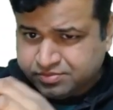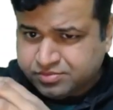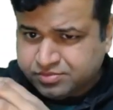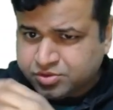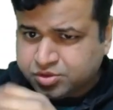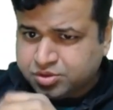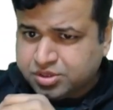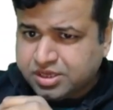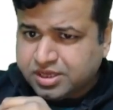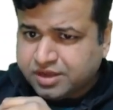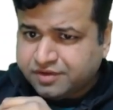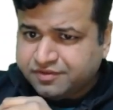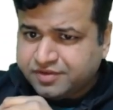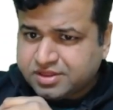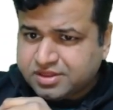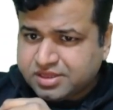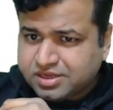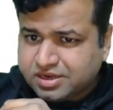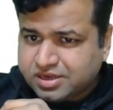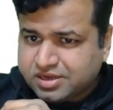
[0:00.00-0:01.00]
तो ये काफ़ी
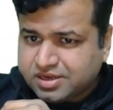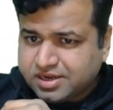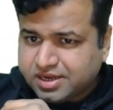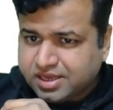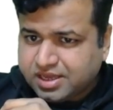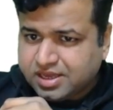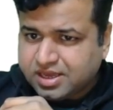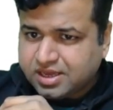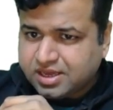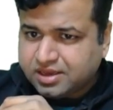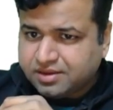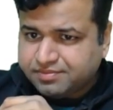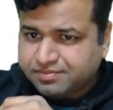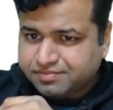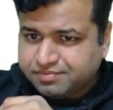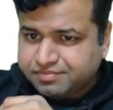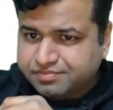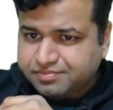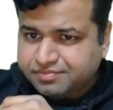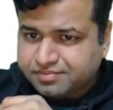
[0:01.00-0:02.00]
हद तक लग रहा है
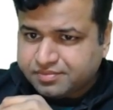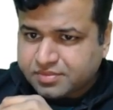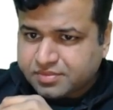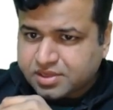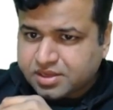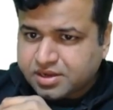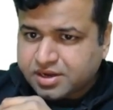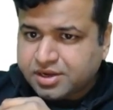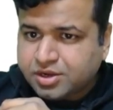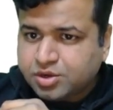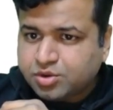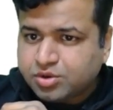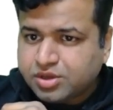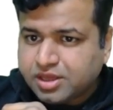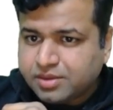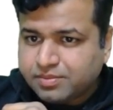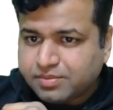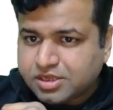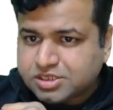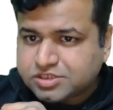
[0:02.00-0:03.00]
के इंटू के
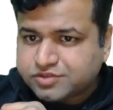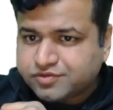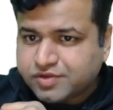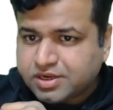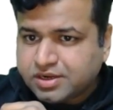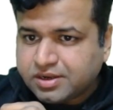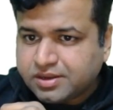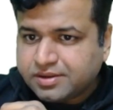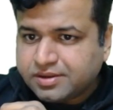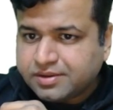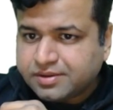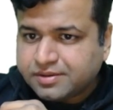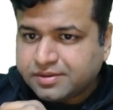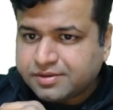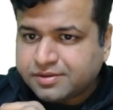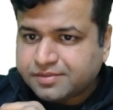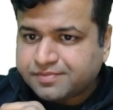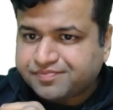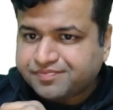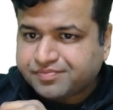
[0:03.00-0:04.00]
प्लस वन
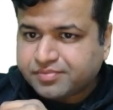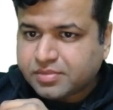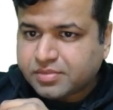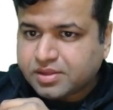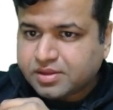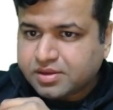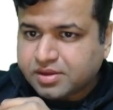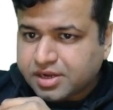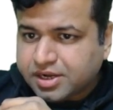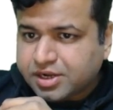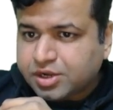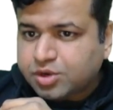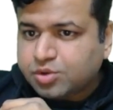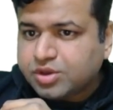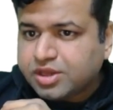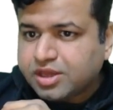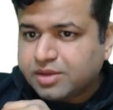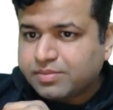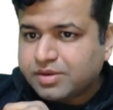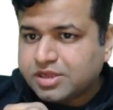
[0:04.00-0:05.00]
इंटू
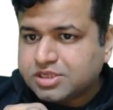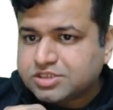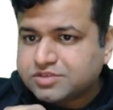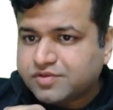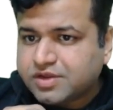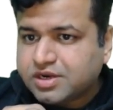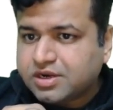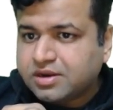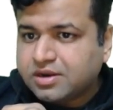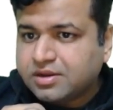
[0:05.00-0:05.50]
के प्लस वन